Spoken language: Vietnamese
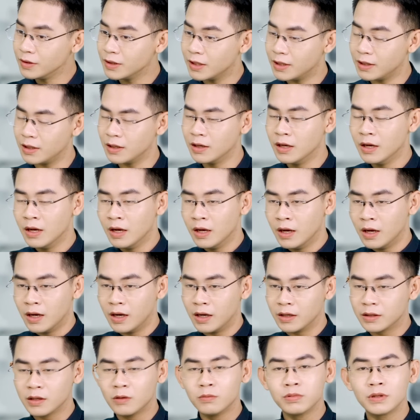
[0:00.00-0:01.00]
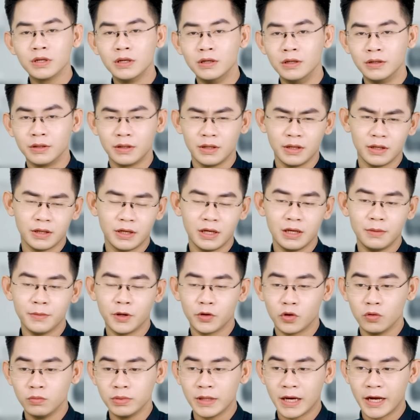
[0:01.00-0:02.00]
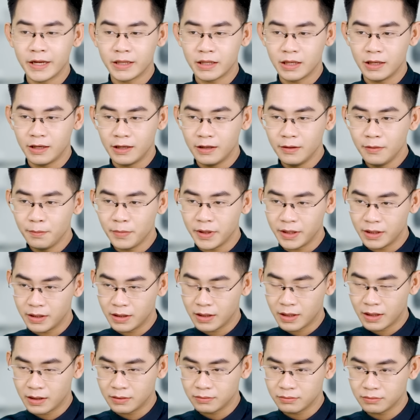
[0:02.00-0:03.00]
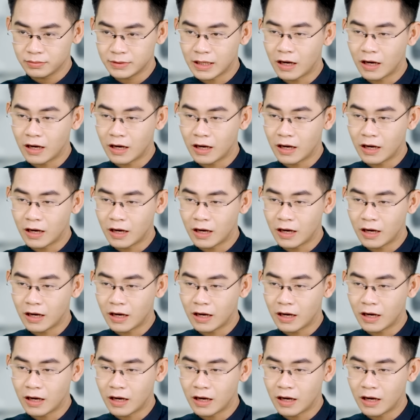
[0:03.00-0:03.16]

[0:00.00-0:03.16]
Thì à, thông thường thì khi mà chúng ta chỉ bị à,